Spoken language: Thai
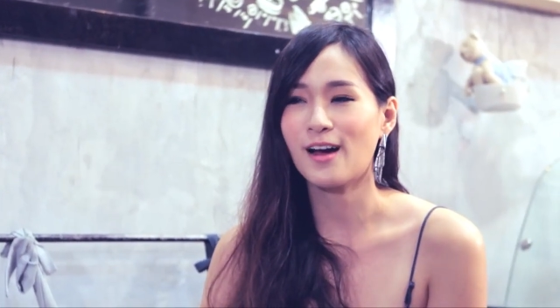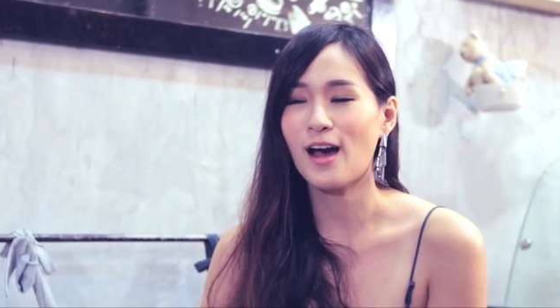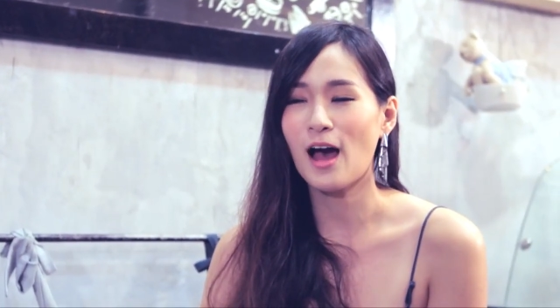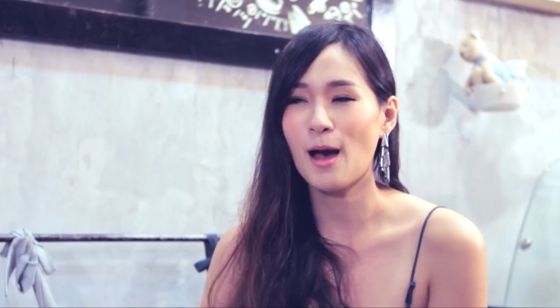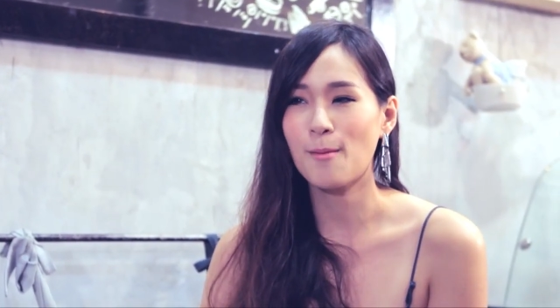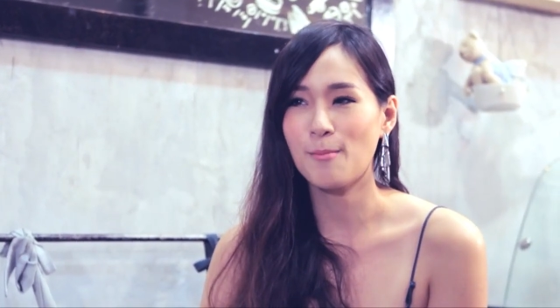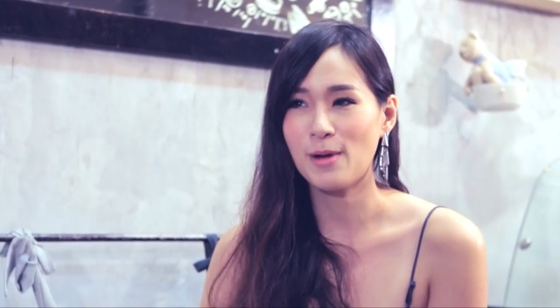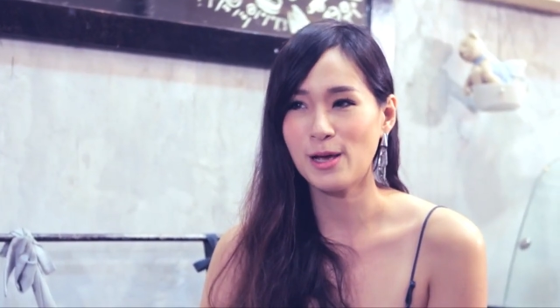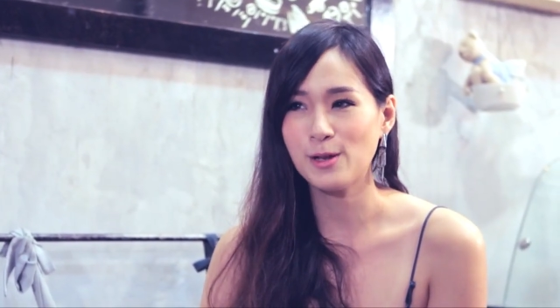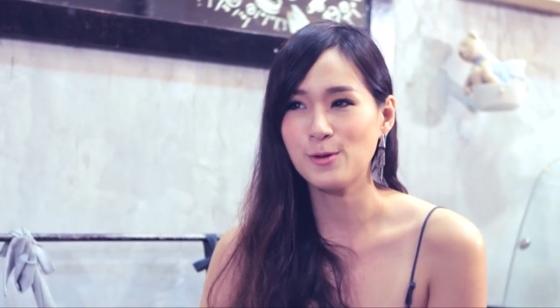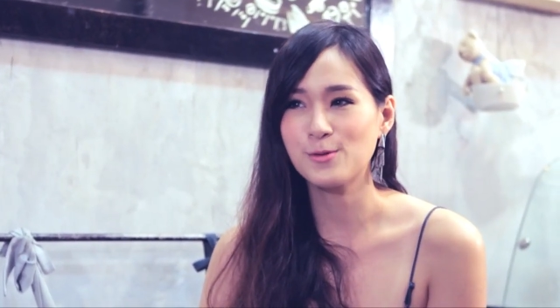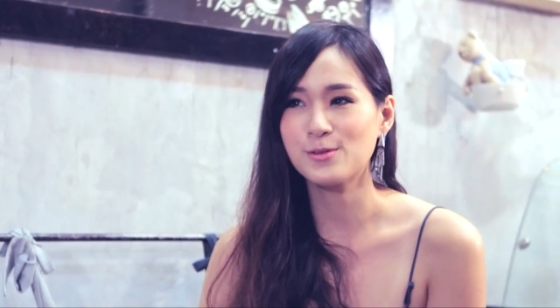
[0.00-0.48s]
ก็
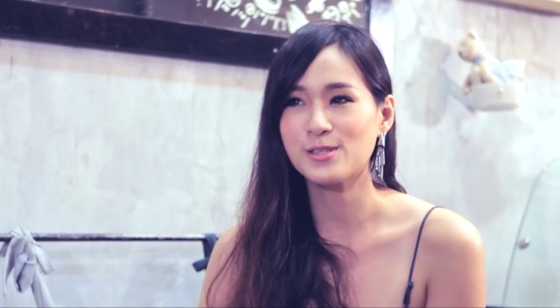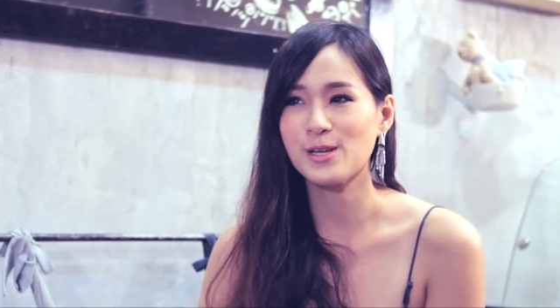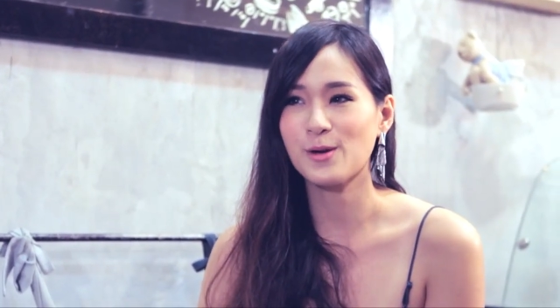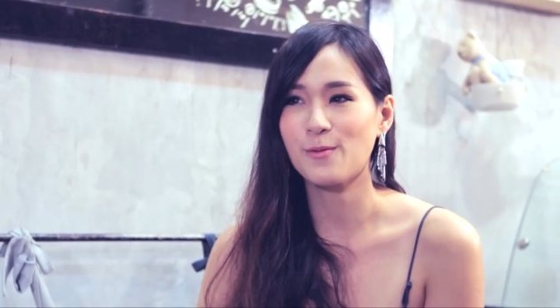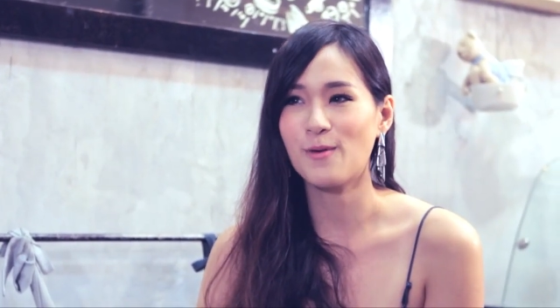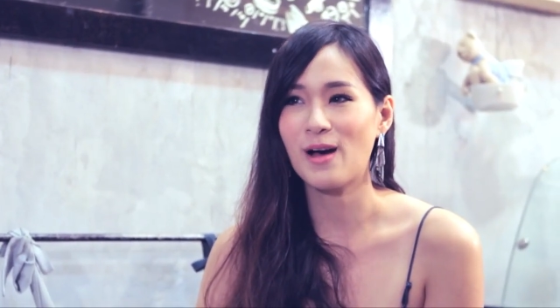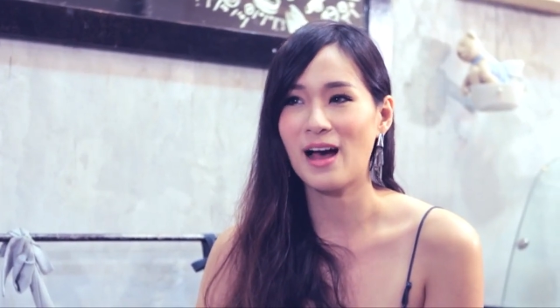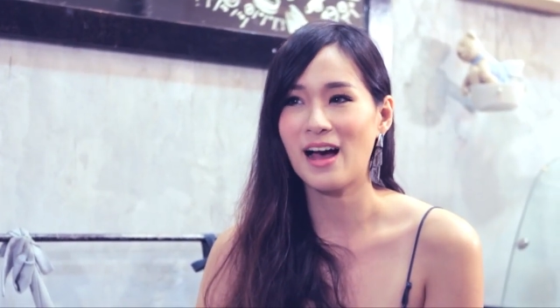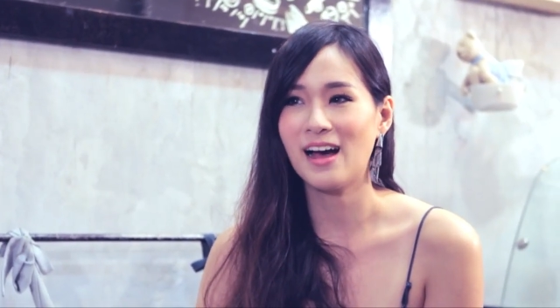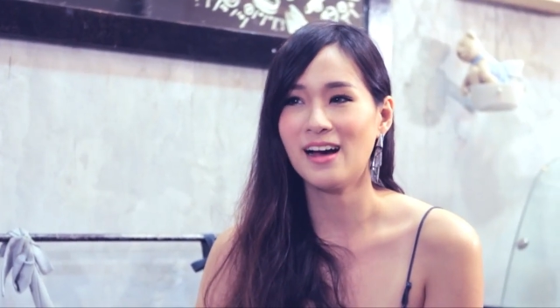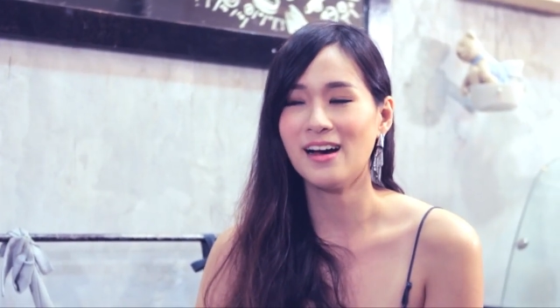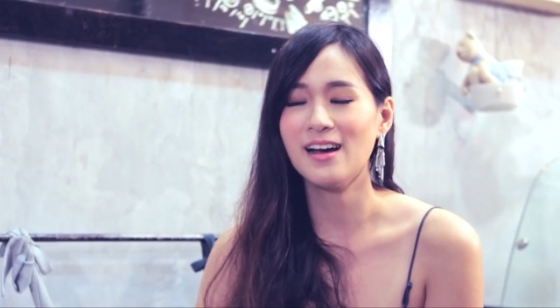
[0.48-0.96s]
ทำให้รู้สึ
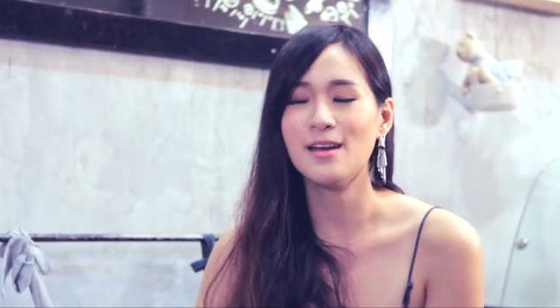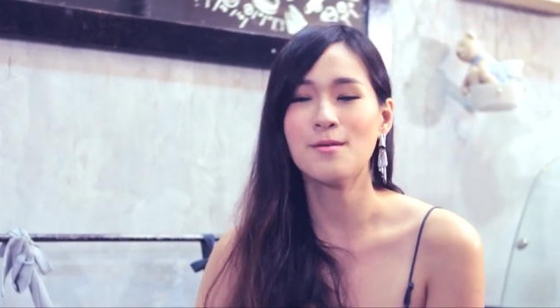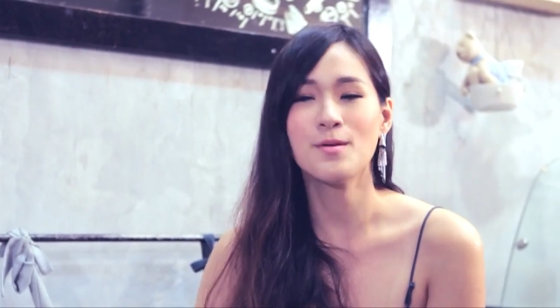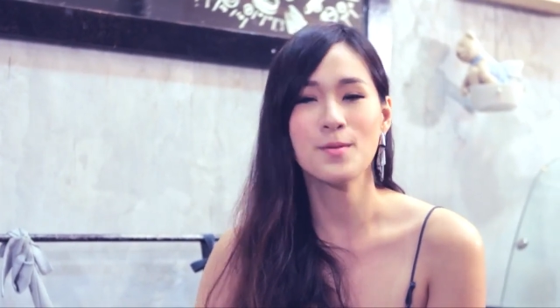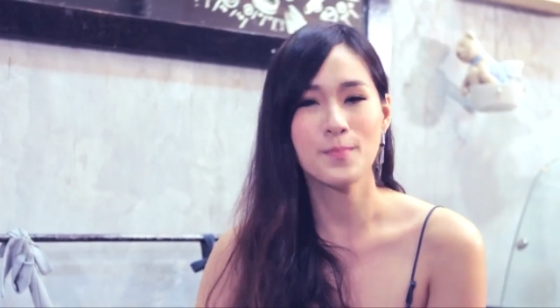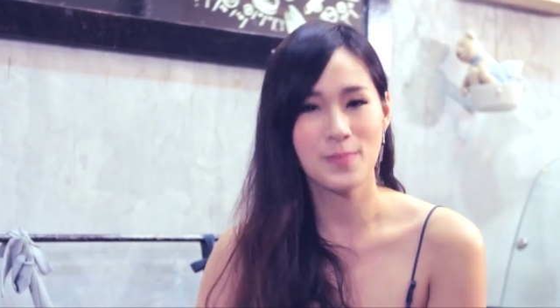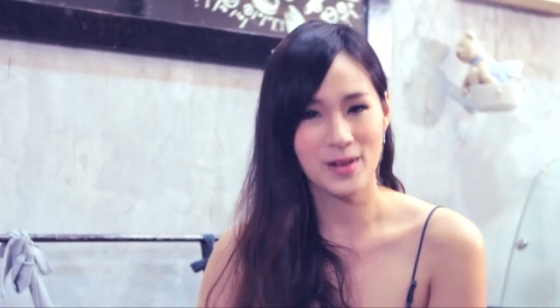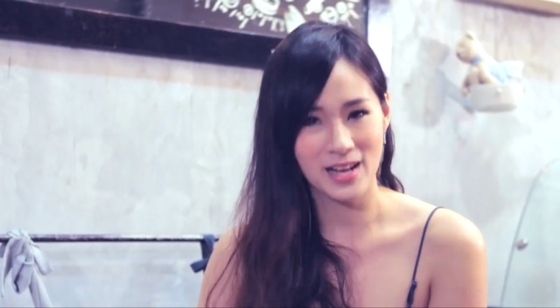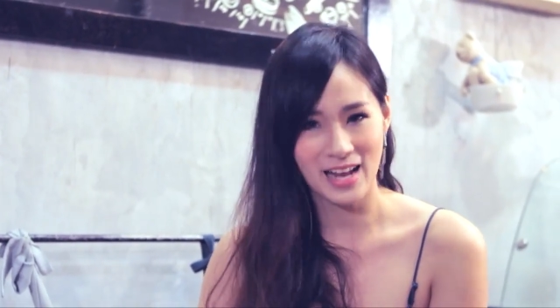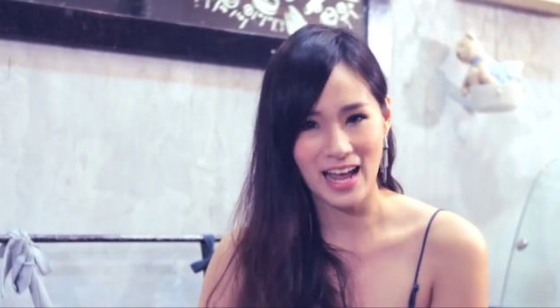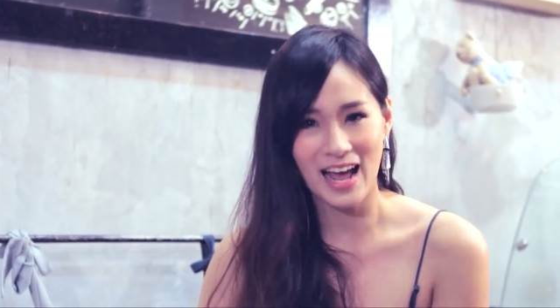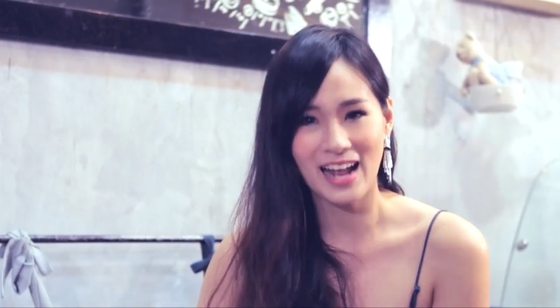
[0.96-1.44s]
กว่าเอ้ย
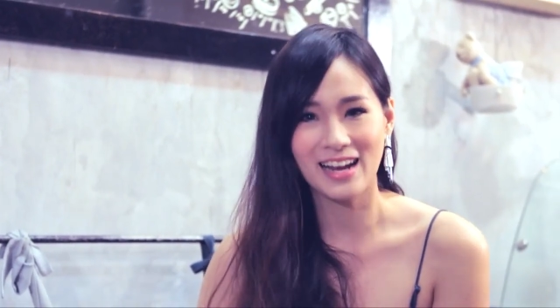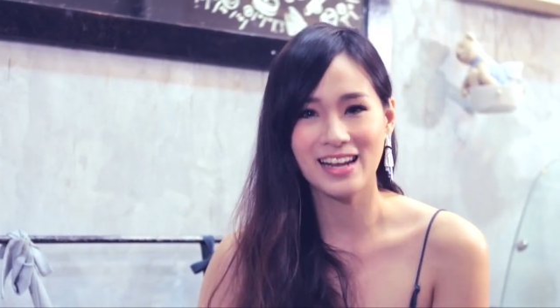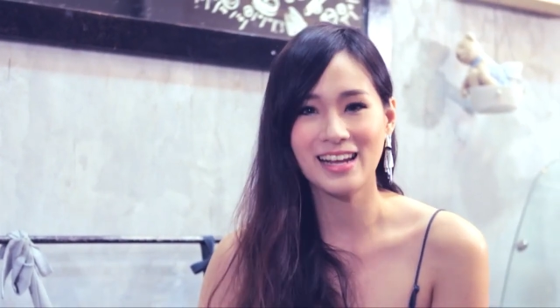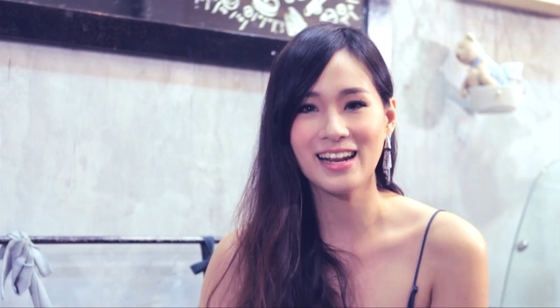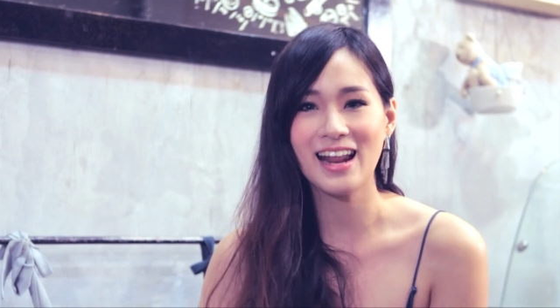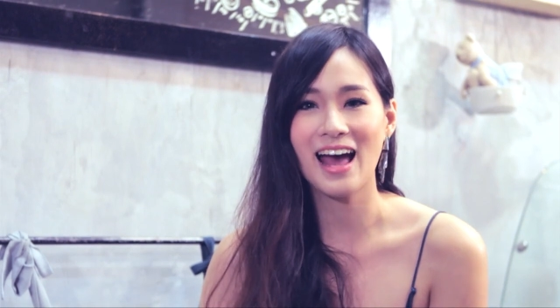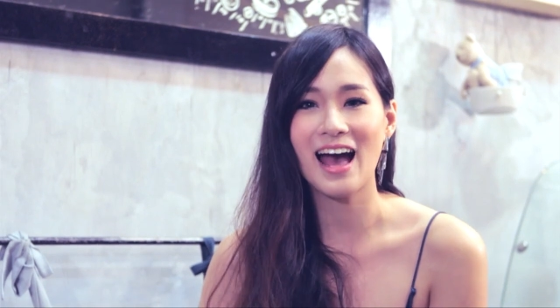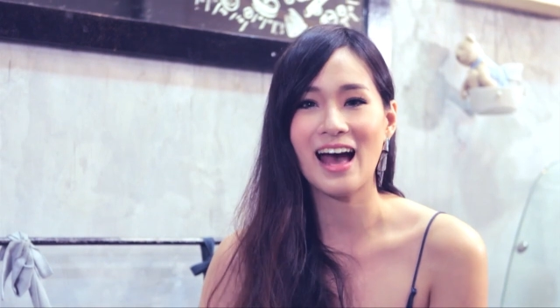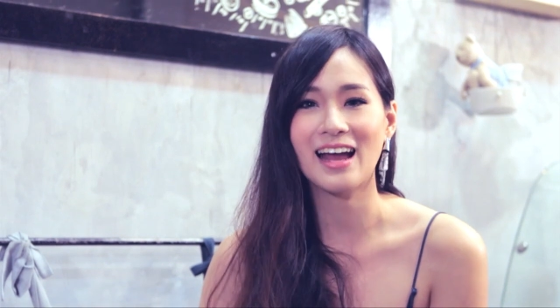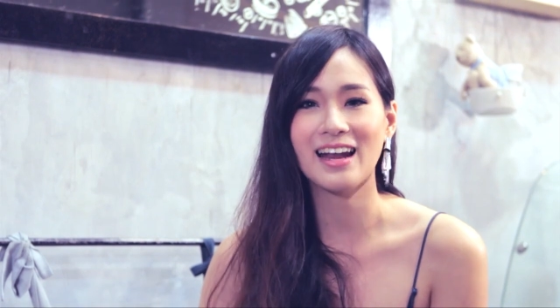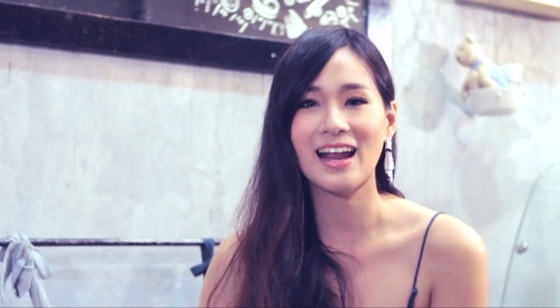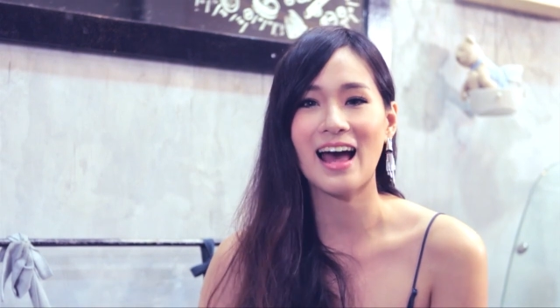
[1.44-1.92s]
มันเป็นงาน
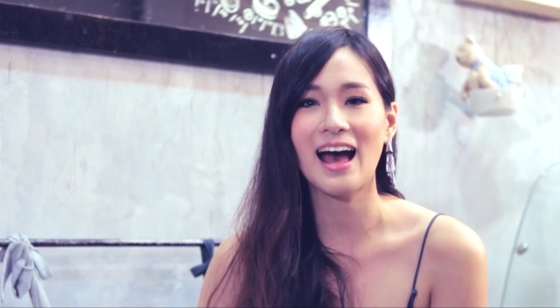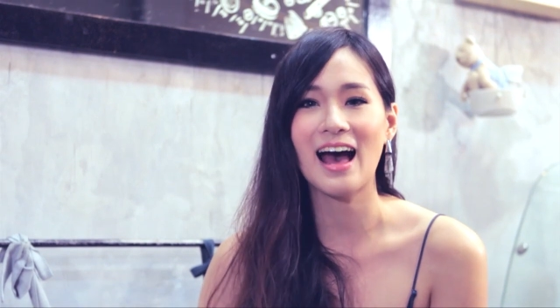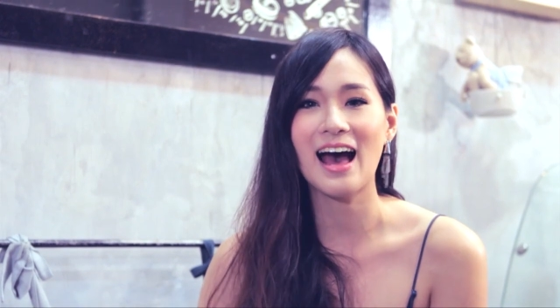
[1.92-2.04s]
ที่ท้า